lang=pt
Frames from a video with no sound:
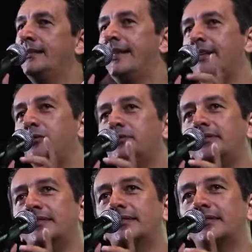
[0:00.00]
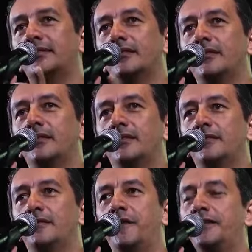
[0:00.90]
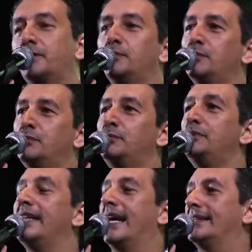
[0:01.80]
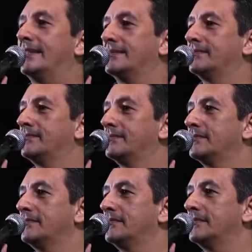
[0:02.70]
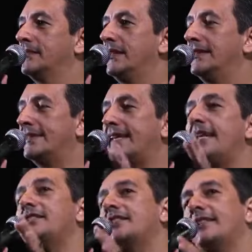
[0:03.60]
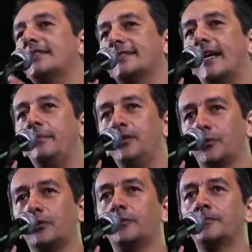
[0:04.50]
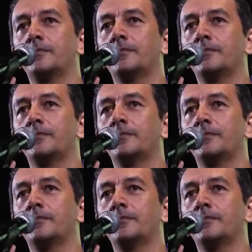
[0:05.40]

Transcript: Deus fez o mundo do nada. Em seis dias terminou.